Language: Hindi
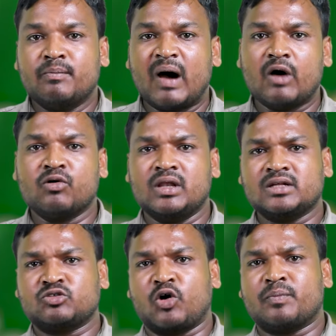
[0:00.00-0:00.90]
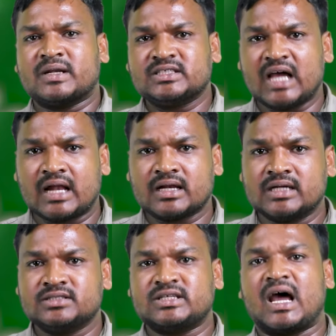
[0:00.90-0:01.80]
भौगोलिक तौर पर
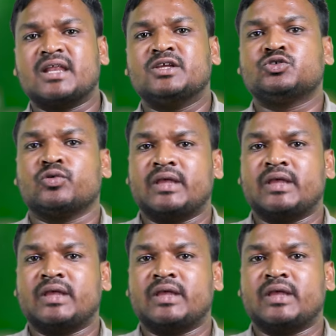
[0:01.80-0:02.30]
झारखंड चार हिस्सों